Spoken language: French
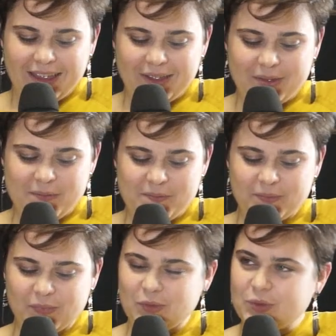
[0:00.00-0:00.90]

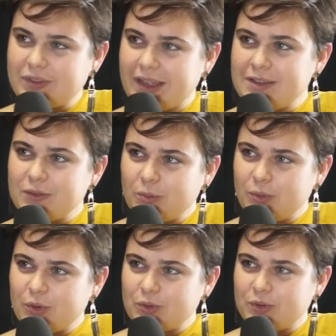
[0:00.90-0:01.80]
Euh, donc c'est un livre qu'on
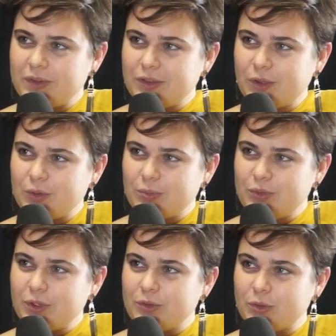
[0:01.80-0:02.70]
peut retrouver dans
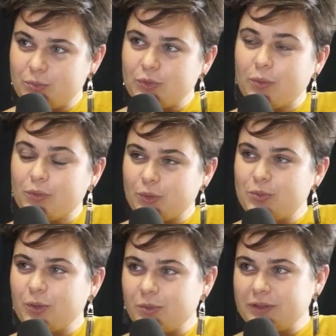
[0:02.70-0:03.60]
plusieurs, sur,
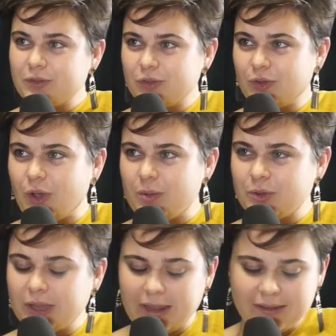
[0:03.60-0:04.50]
plusieurs points de vente euh, en
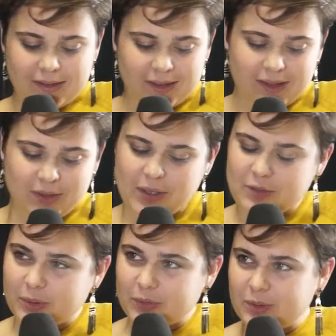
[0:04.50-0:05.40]
Maurienne, euh, à
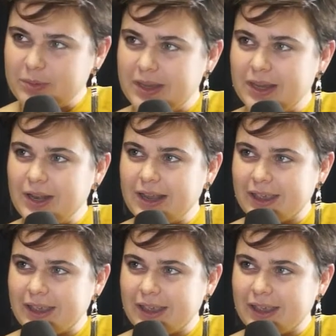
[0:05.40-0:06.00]
Sport 2000, à